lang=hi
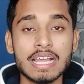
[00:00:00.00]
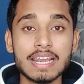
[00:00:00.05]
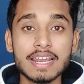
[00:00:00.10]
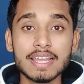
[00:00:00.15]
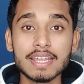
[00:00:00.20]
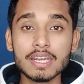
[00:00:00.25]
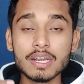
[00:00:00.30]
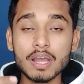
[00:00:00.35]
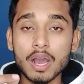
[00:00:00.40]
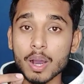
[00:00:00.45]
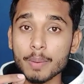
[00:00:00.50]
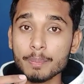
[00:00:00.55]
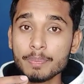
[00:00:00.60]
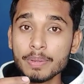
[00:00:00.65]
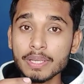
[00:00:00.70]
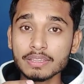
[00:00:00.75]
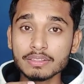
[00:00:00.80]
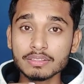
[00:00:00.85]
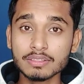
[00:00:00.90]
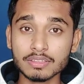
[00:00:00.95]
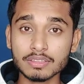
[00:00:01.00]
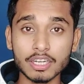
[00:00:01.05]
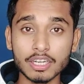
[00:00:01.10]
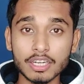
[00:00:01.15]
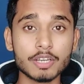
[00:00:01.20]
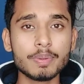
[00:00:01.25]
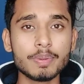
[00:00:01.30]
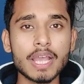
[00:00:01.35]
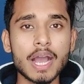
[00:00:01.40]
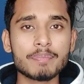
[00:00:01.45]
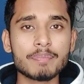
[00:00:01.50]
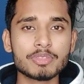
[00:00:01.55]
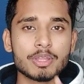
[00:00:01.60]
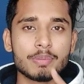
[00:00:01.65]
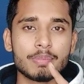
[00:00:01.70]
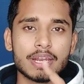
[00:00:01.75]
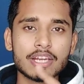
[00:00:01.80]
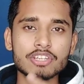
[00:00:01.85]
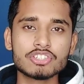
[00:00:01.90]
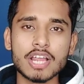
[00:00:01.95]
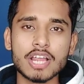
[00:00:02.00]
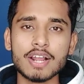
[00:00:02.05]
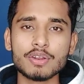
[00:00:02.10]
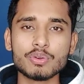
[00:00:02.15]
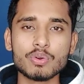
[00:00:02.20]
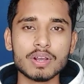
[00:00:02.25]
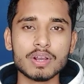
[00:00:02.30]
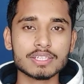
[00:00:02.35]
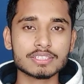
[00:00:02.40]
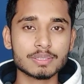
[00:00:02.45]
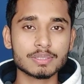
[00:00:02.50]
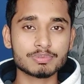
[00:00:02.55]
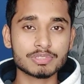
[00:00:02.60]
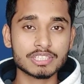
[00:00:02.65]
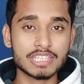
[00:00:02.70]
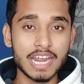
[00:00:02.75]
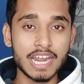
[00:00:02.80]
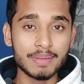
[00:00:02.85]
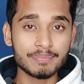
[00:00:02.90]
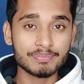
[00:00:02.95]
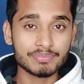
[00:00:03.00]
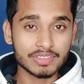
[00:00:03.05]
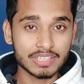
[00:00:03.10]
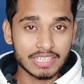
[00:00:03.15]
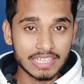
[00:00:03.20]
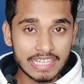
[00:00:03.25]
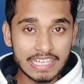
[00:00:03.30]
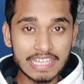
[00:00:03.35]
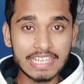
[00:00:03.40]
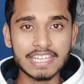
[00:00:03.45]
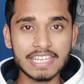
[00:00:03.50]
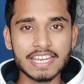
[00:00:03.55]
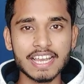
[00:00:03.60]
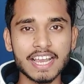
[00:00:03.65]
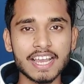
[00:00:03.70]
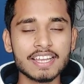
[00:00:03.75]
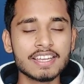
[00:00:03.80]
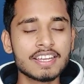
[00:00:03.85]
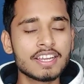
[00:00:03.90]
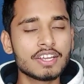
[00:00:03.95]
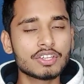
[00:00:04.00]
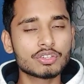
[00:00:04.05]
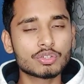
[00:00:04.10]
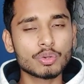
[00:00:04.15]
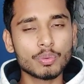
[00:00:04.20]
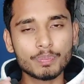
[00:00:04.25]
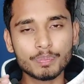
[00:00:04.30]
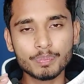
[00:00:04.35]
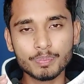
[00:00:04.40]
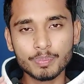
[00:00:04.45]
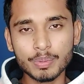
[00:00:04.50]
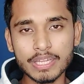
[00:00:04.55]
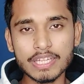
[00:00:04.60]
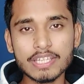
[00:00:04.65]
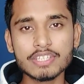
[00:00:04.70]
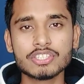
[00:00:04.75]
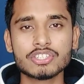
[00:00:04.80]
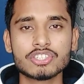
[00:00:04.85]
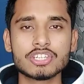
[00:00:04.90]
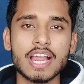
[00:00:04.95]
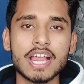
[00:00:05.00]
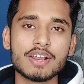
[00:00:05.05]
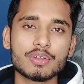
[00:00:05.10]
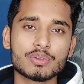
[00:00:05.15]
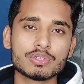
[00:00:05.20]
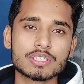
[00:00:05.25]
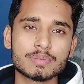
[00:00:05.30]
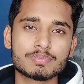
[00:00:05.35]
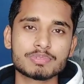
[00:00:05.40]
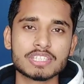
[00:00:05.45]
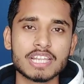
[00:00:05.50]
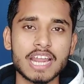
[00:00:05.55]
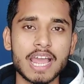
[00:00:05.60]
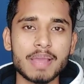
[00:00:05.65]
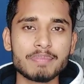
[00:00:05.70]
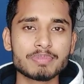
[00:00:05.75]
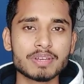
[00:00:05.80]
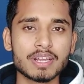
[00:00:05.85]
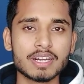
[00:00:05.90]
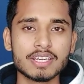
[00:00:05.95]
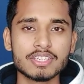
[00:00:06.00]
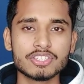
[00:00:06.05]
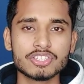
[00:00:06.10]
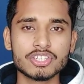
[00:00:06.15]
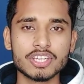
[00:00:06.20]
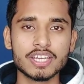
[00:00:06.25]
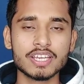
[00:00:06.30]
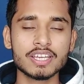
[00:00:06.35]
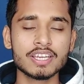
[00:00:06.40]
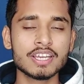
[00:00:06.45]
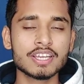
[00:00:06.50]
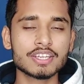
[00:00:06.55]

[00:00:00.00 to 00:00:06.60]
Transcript: लेकिन अभी तक भी आपने मेरे चैनल को अगर सब्सक्राइब नहीं किया है तो प्लीज़ चैनल को सब्सक्राइब कर लीजिए